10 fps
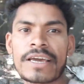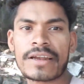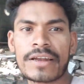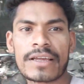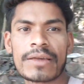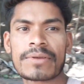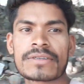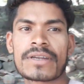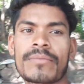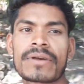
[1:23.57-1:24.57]
ठहरने की
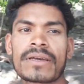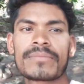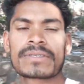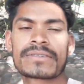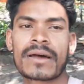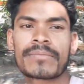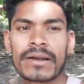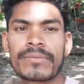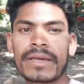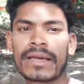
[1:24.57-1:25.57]
विश्राम की
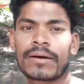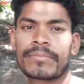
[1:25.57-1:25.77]
विश्राम घर भी है